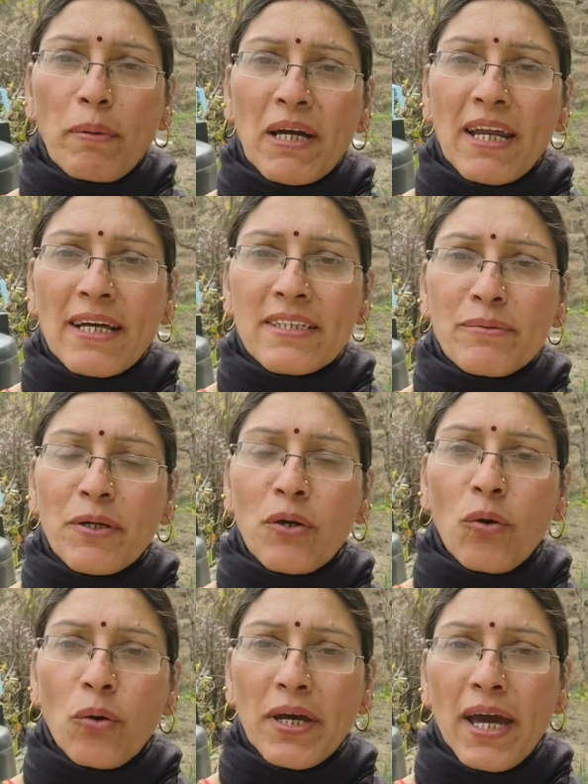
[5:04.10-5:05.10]
अभी लंच भी
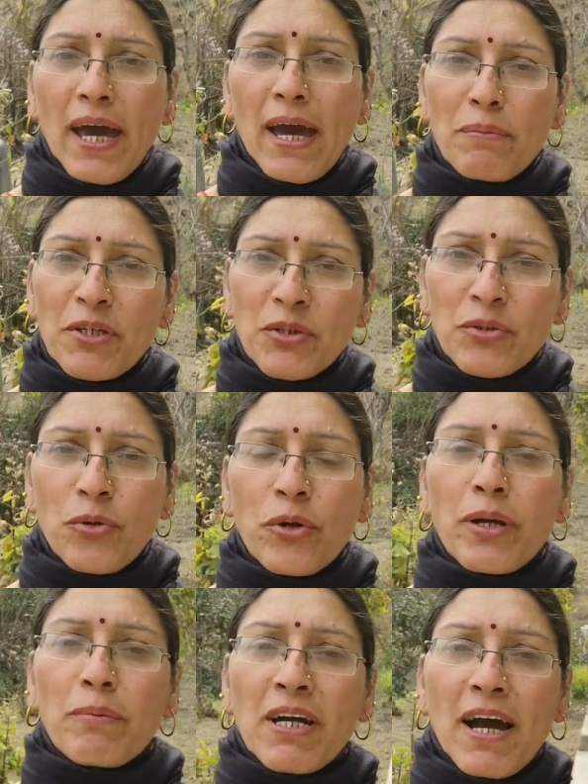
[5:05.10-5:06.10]
हो गया है मिस्त्रियों
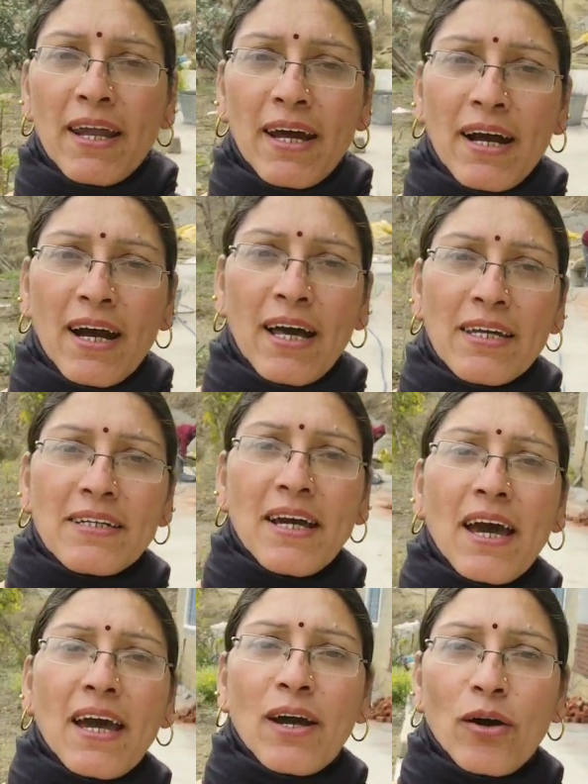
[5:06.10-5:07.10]
ने भी खाना खा
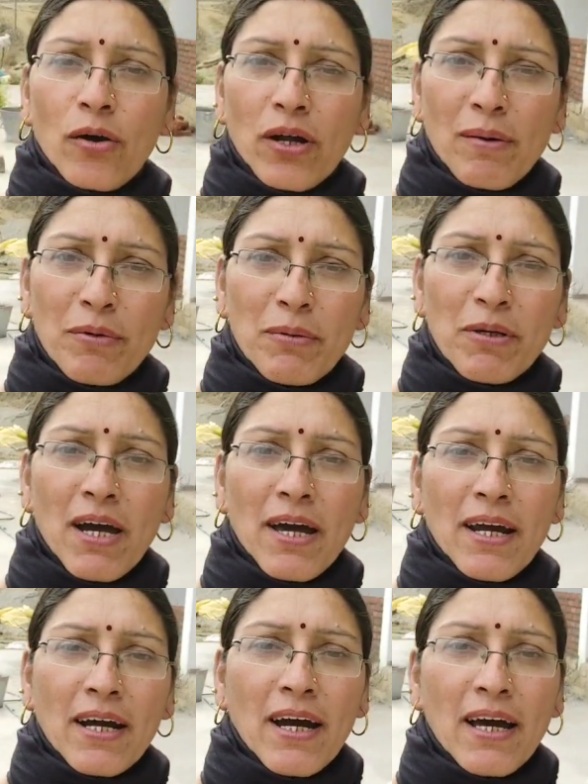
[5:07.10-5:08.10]
लिया है और हमने भी
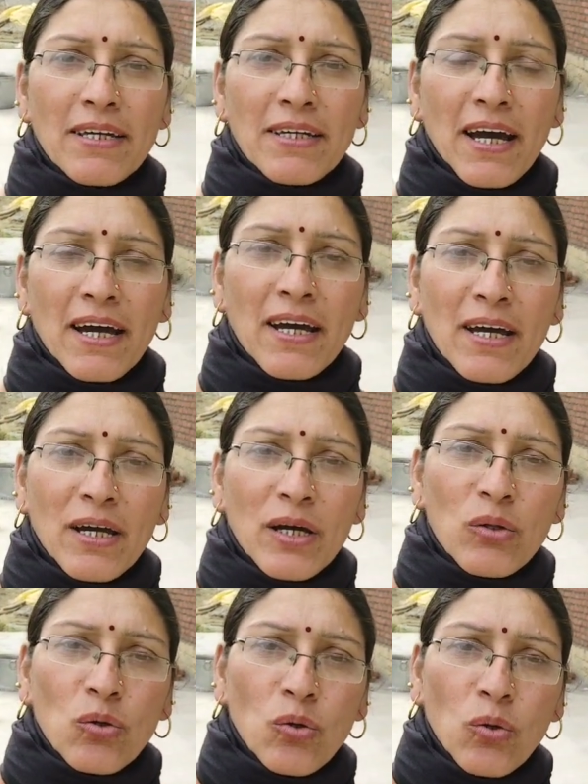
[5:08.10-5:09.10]
खाना खा लिया
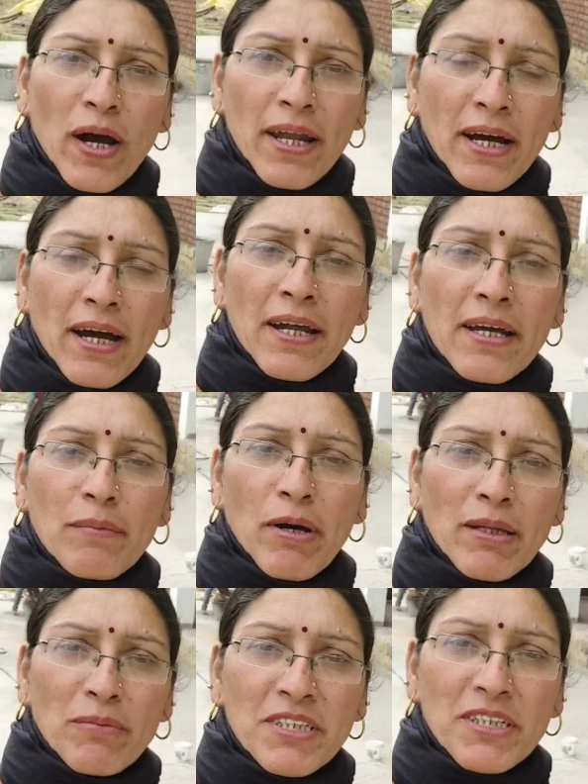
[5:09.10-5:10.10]
तो खाना खाने के
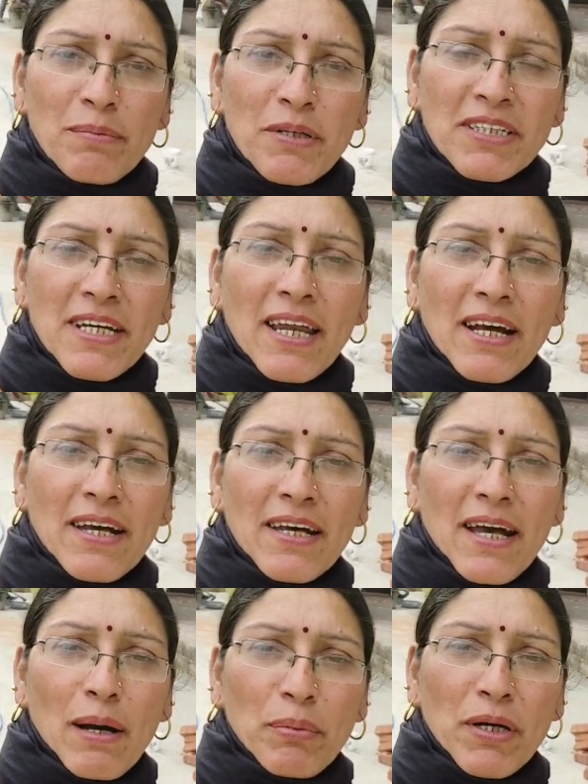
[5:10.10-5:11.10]
बाद मिस्त्री फिर से लग
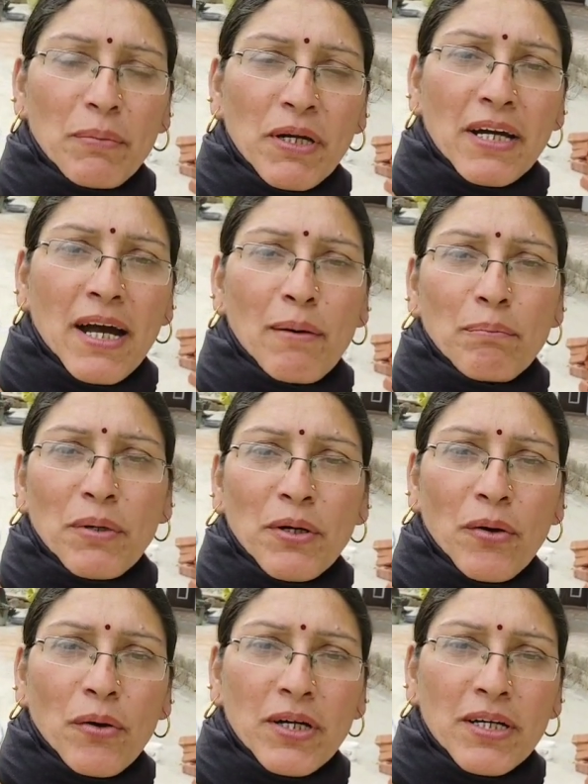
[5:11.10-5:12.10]
गई यहाँ पे अपने काम पे
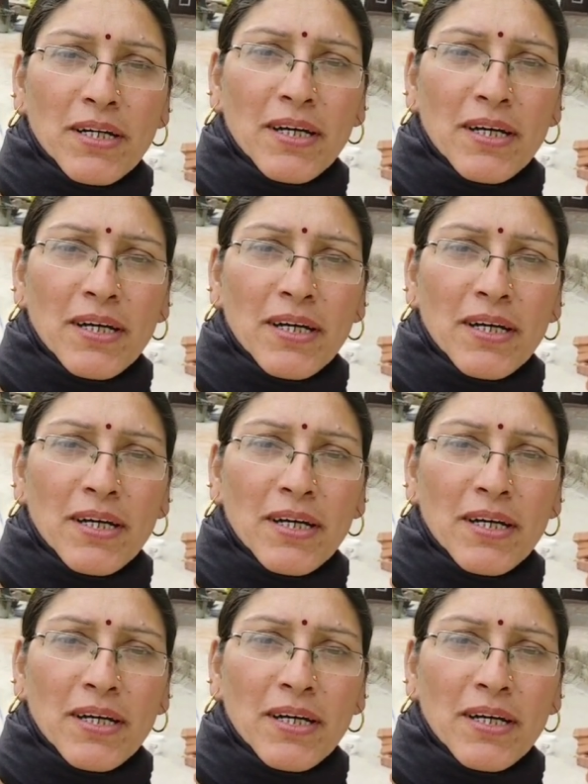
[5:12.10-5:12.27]
और